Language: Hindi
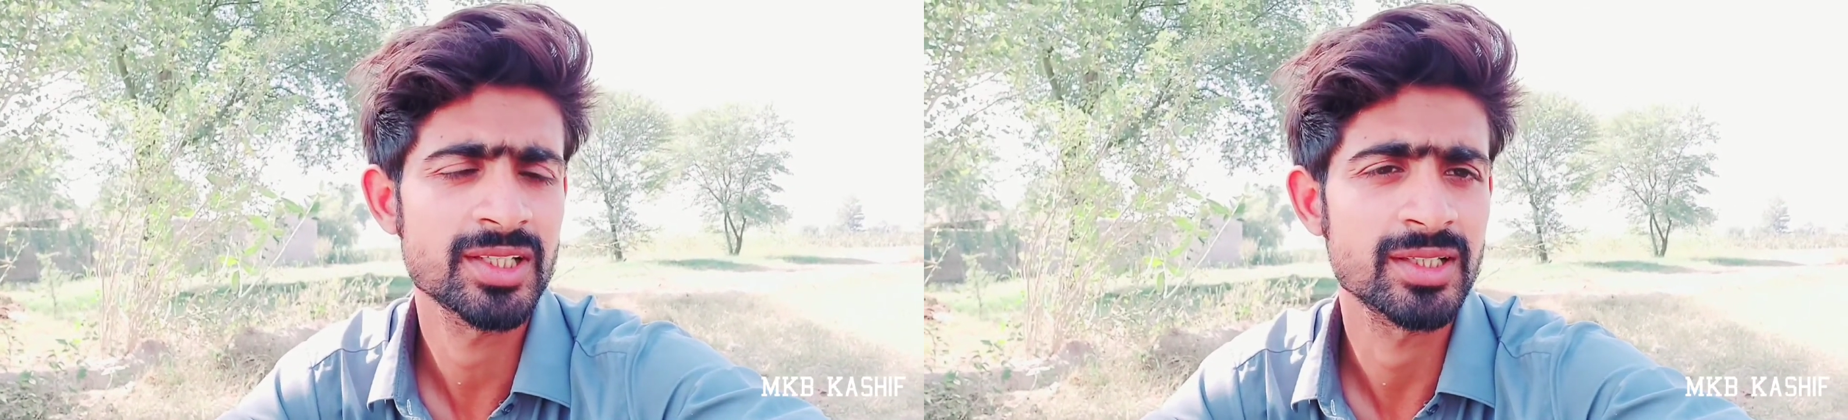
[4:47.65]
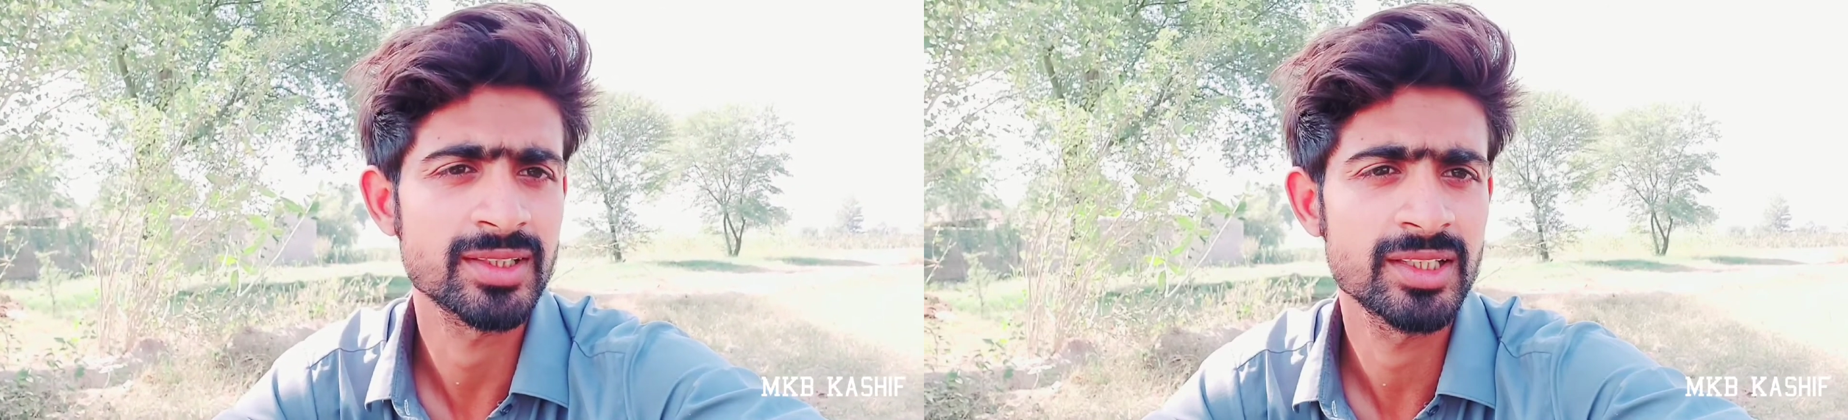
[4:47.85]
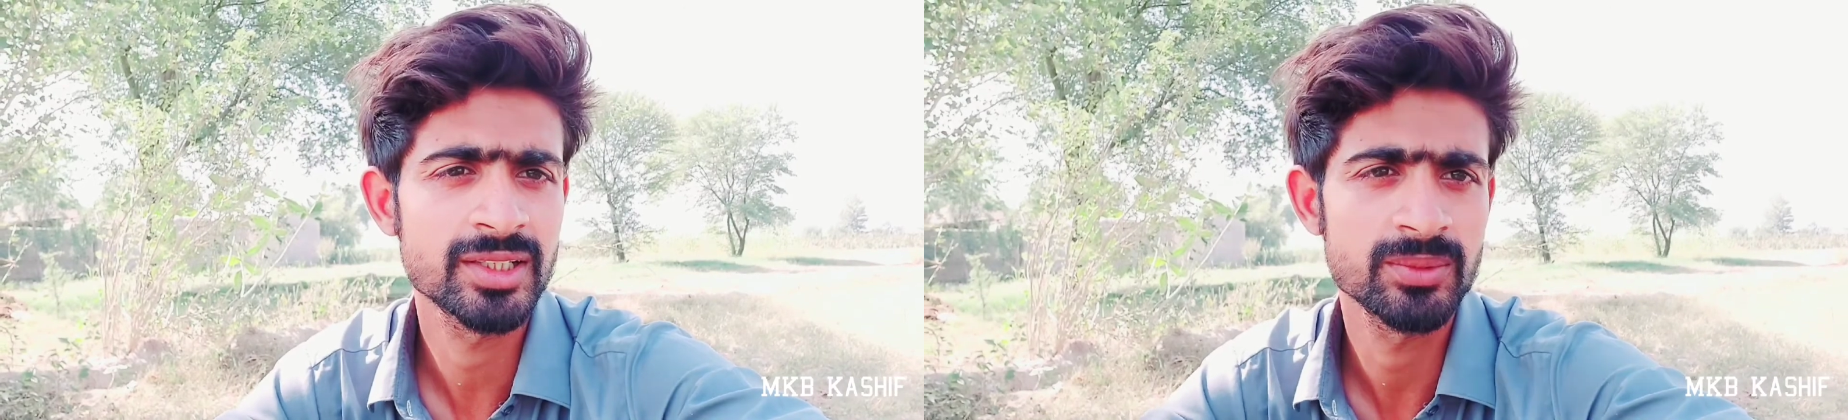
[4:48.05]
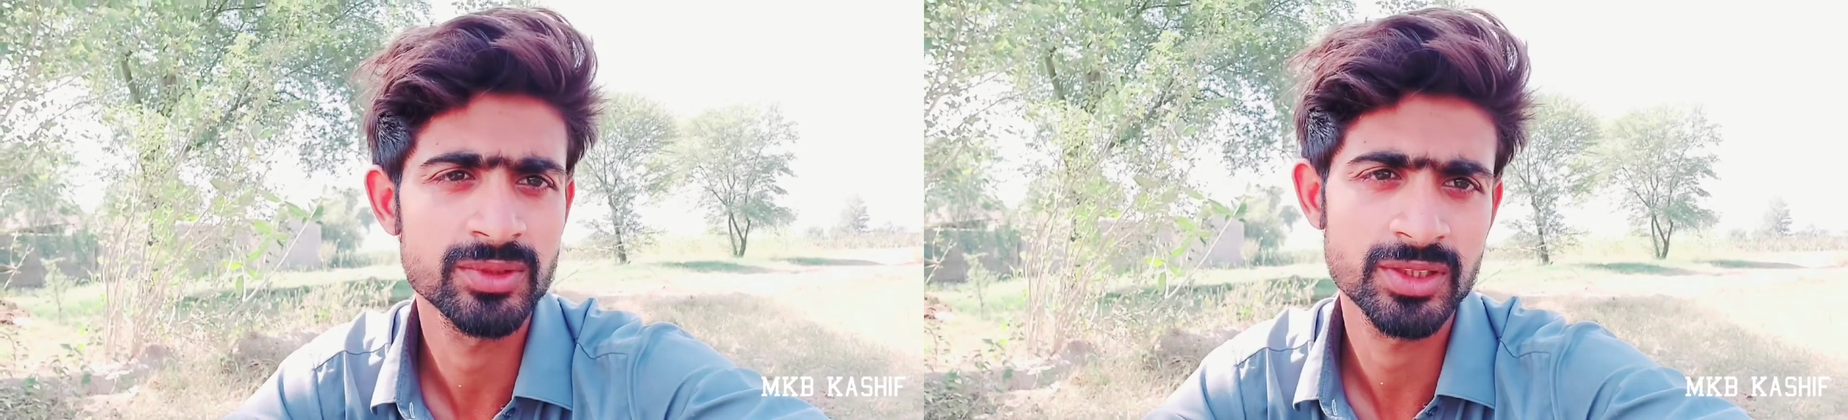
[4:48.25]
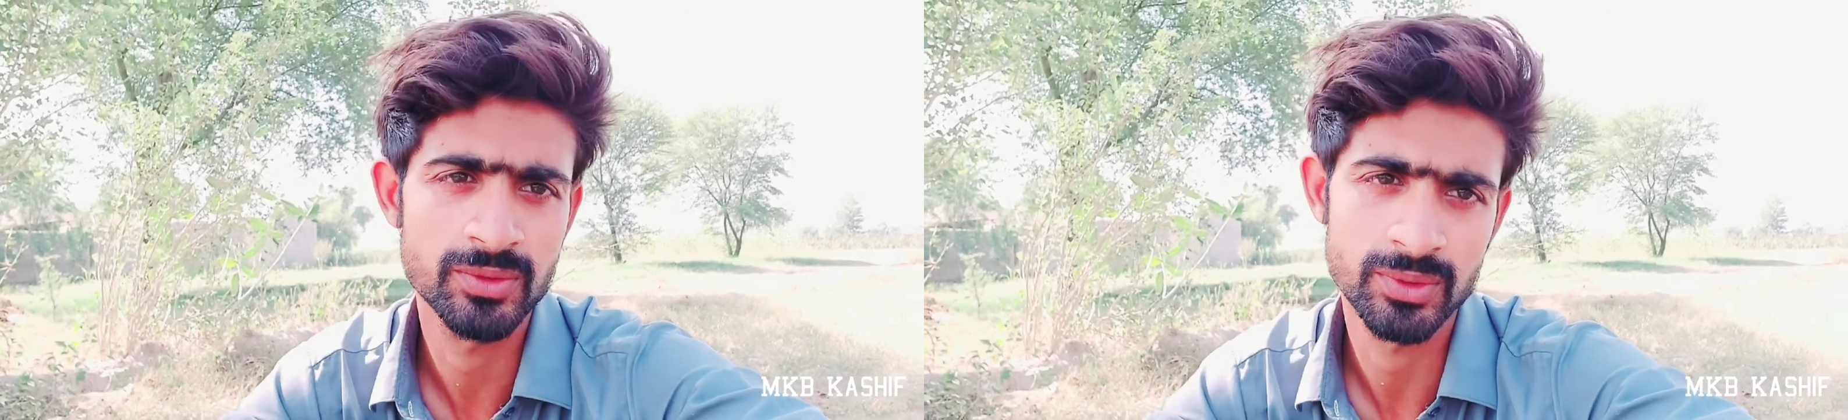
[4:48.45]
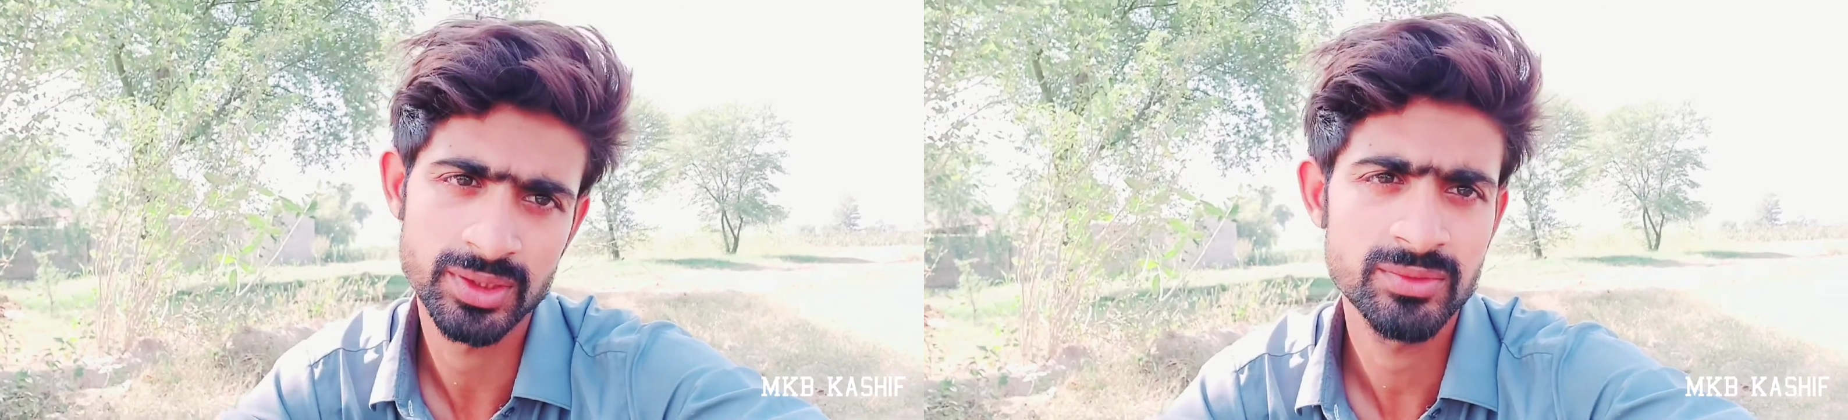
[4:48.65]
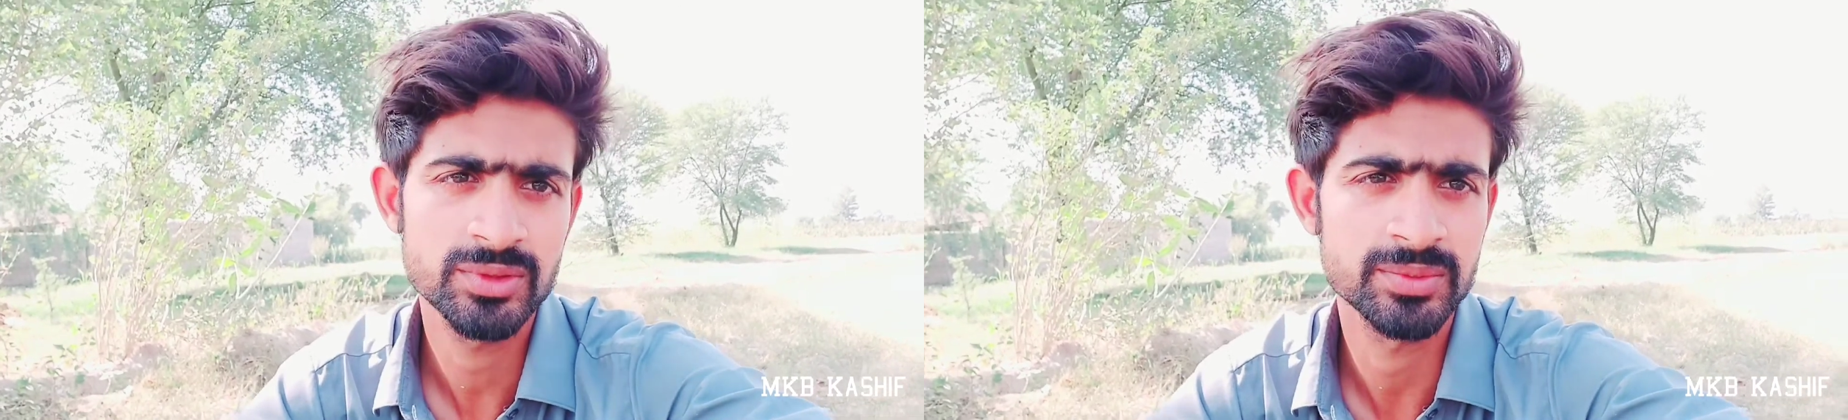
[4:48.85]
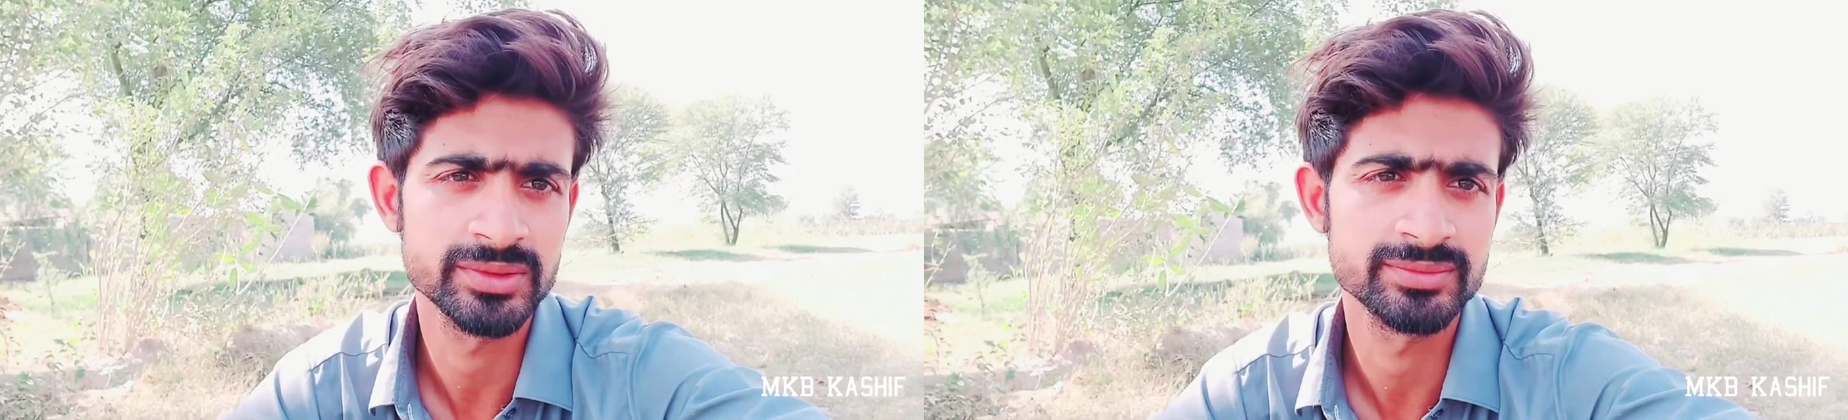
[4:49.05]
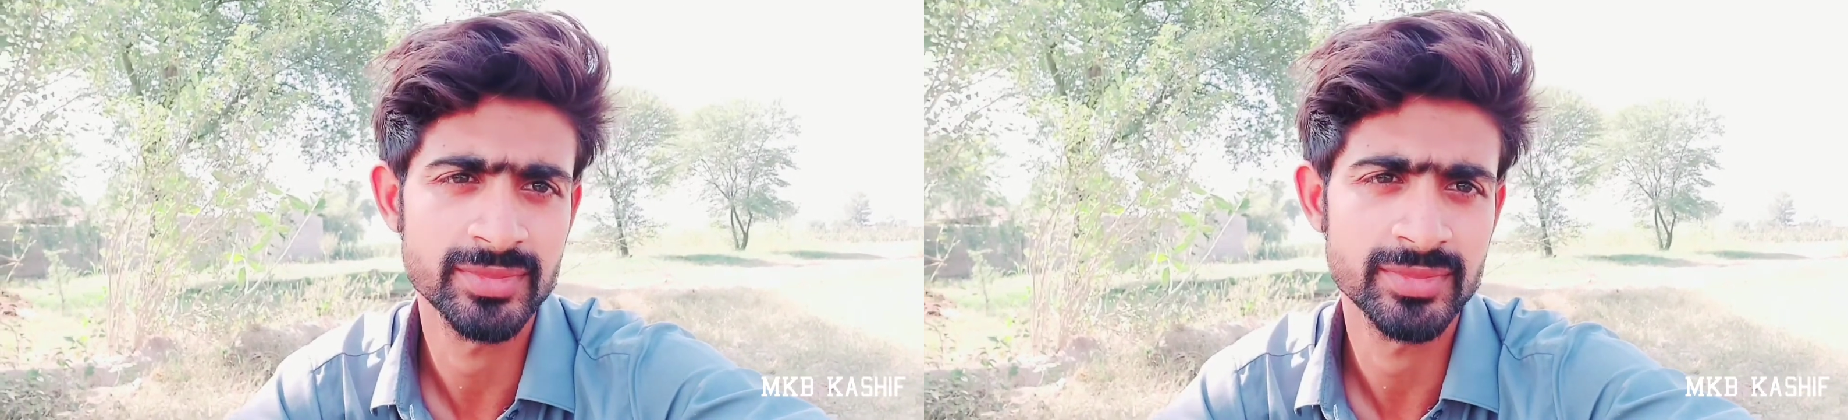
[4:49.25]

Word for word: लगता है लेकिन उनकी ब्लॉगिंग तो फिर